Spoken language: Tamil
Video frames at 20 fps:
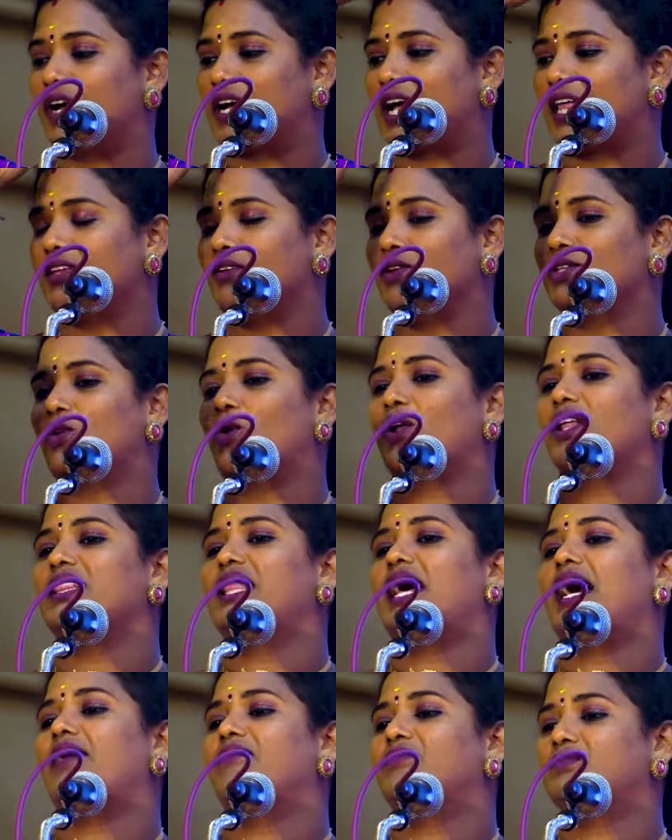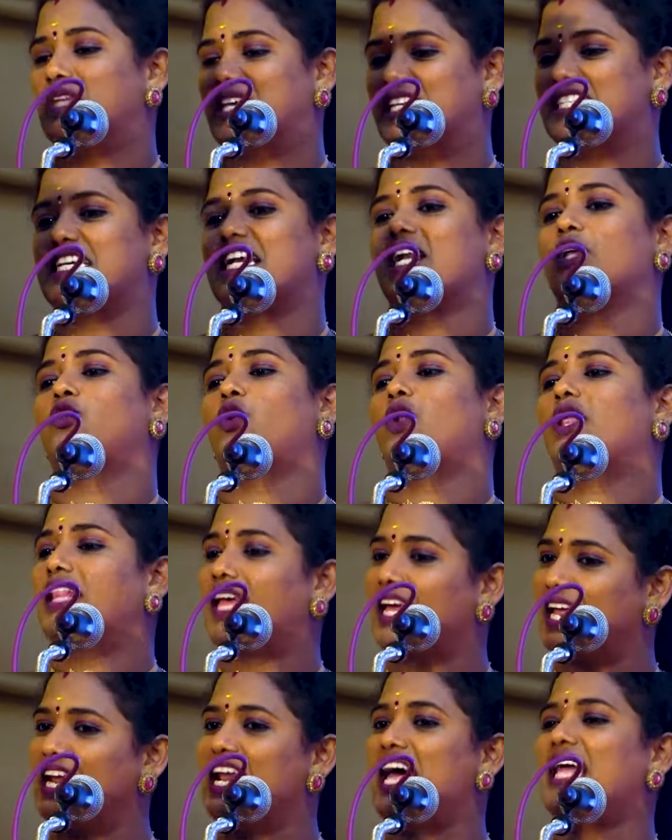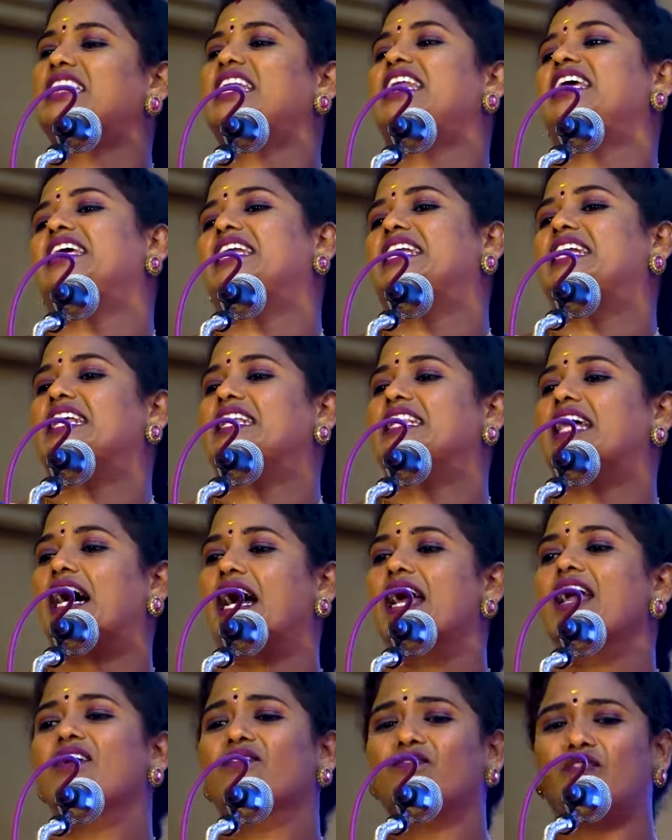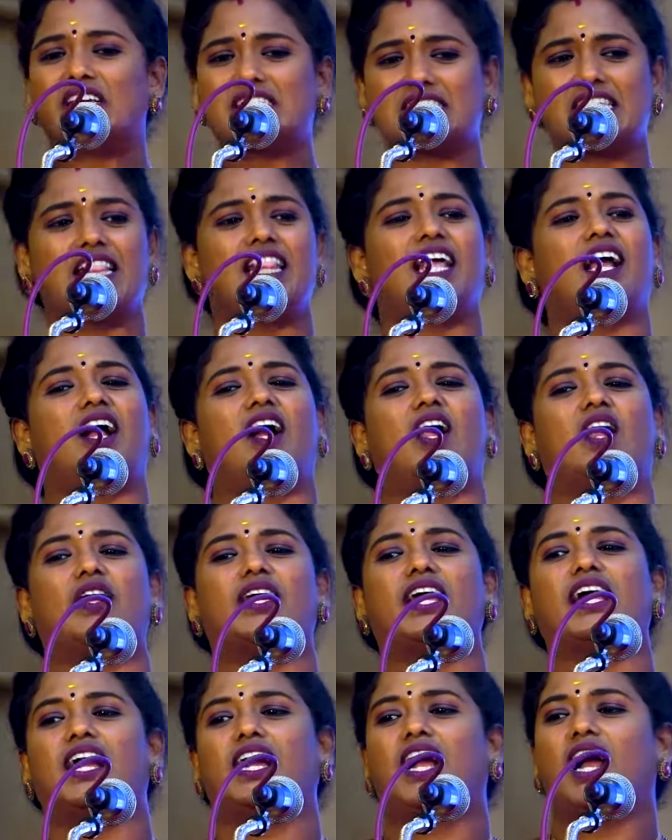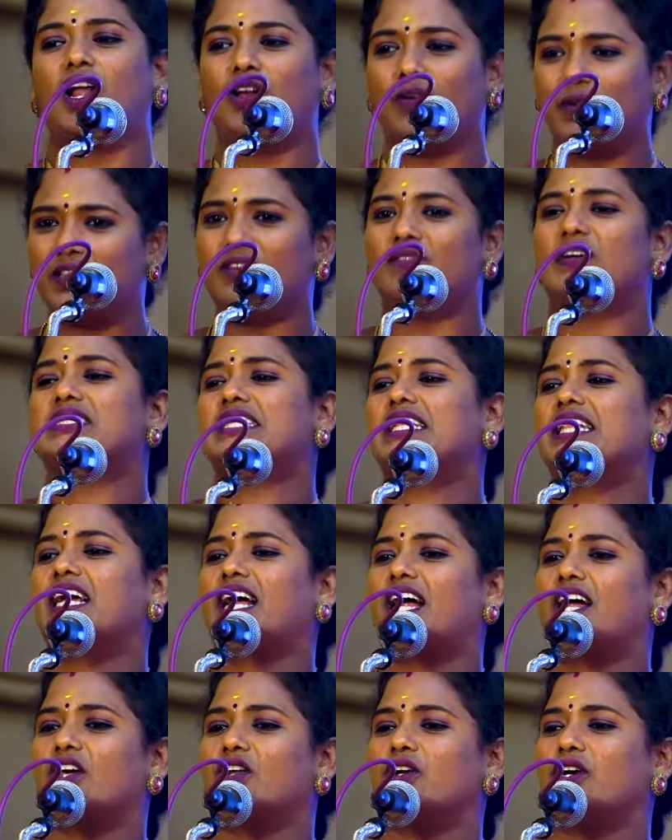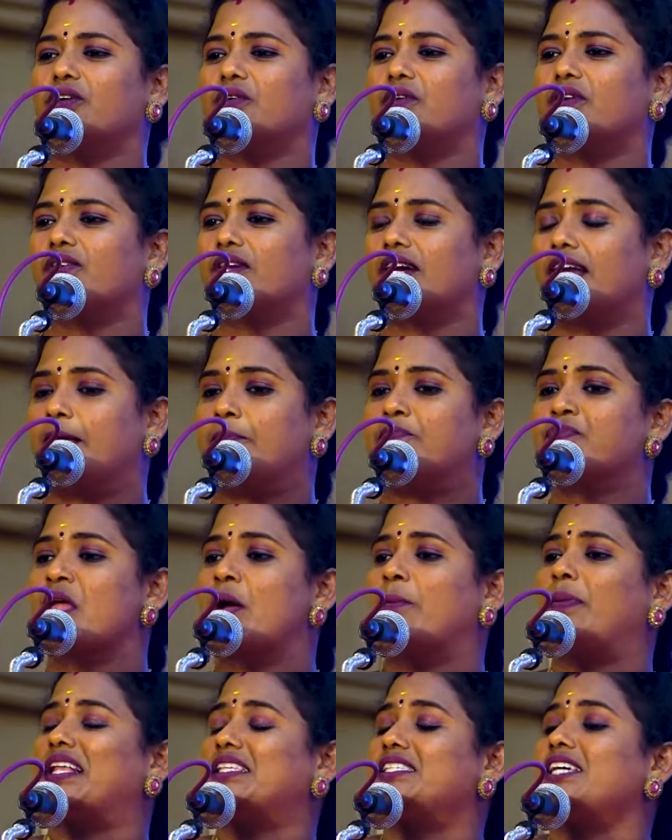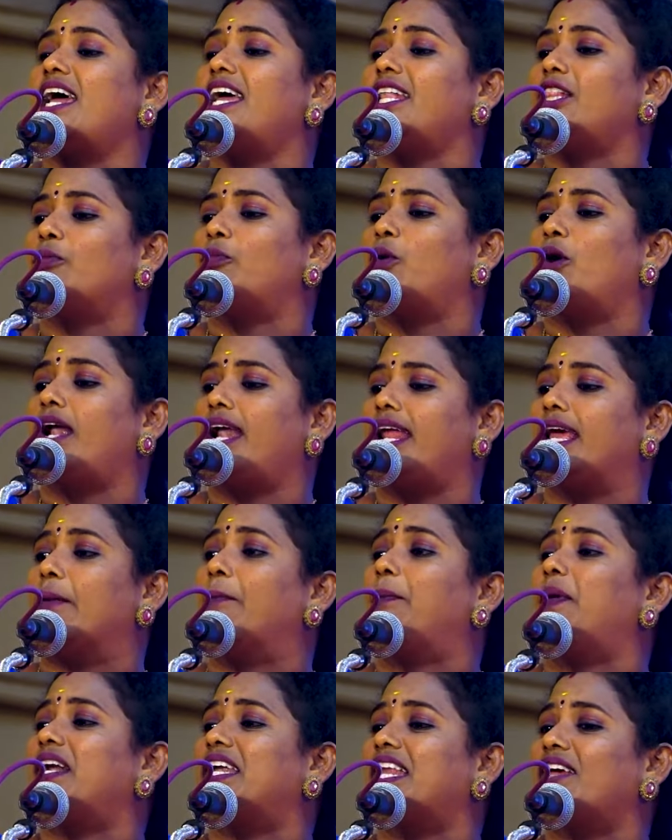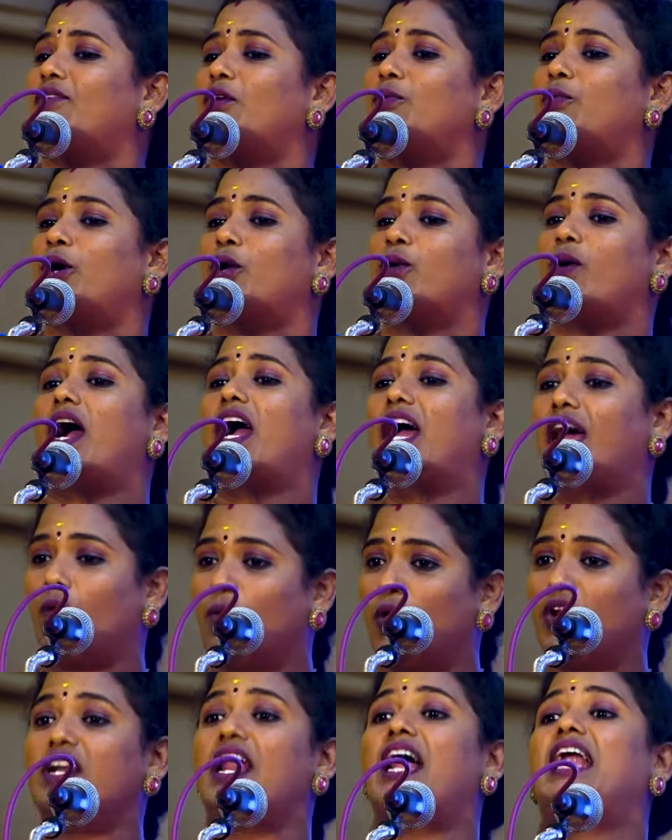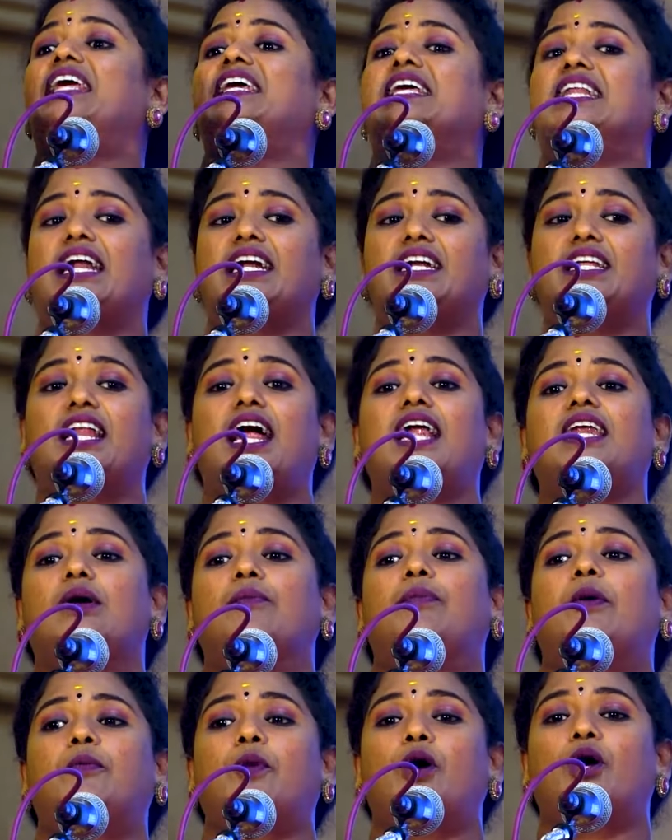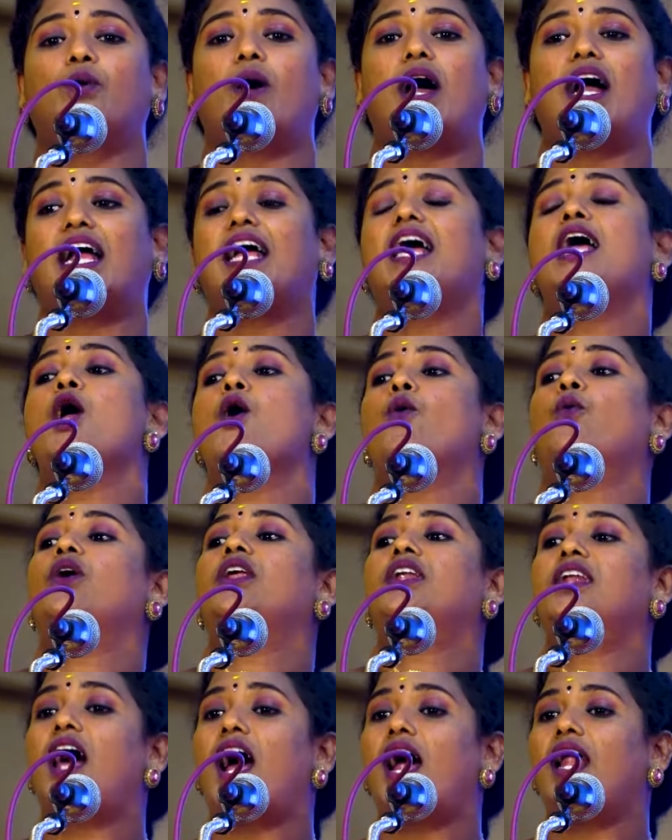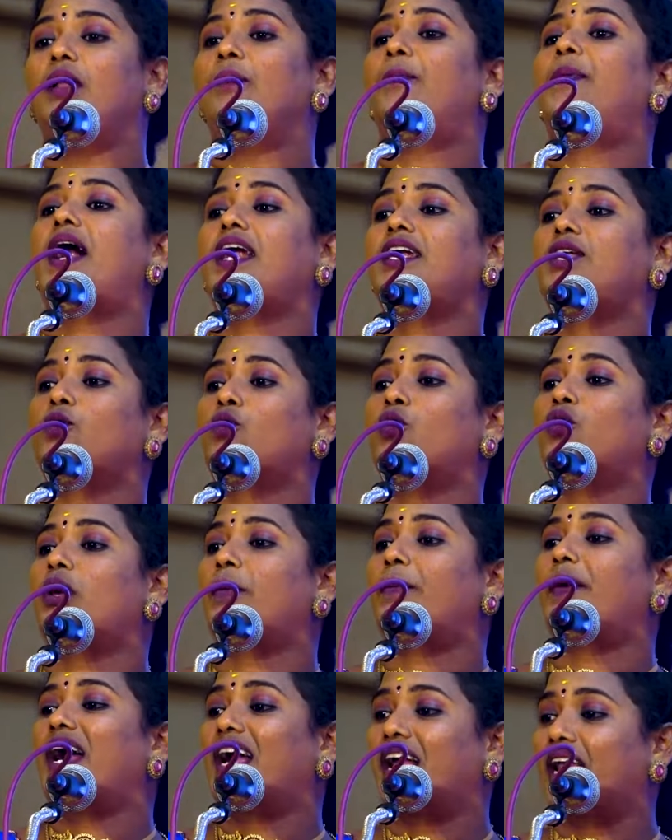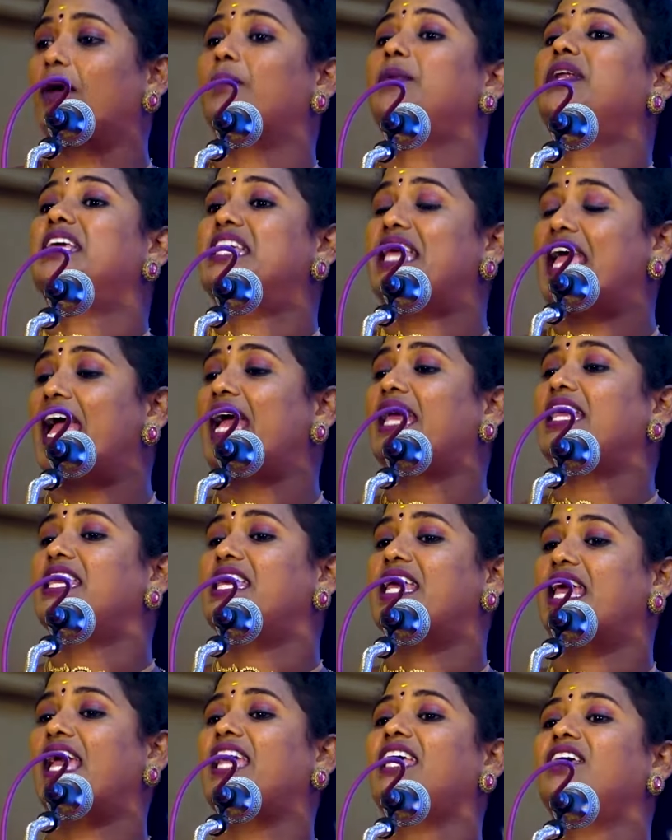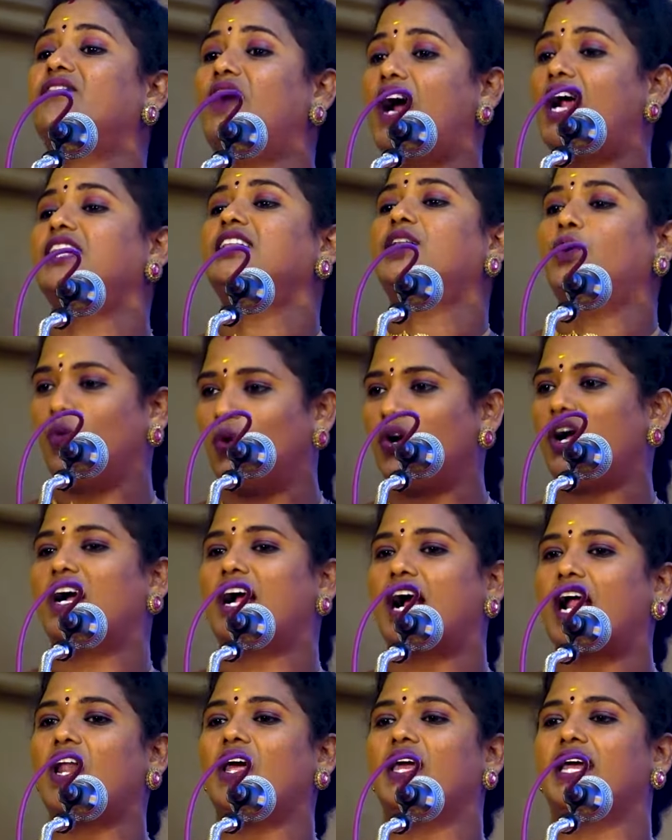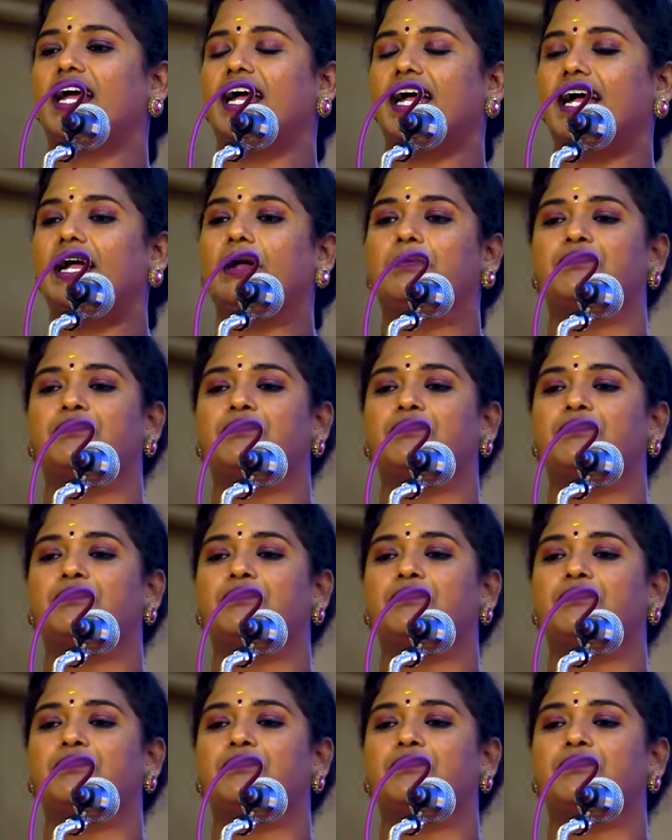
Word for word: கதவை திறந்தா கிச்சனை திறந்தா எல்லாத்துலயும் இட்லி தான் வசந்த காலம் எங்க காலம் வந்து வசந்த காலம் நடுவர்களே பஞ்சாயத்து போர்டில் எப்போ டிவி போடுவாங்க ஒரு நாளைக்கு ரெண்டு நாள் எப்போ போடுவாங்க ஒரு நாலு பாட்டு கூட பார்க்கலாம்னு ஏங்கி ஏங்கி வாழ்ந்த உங்க காலம் எங்க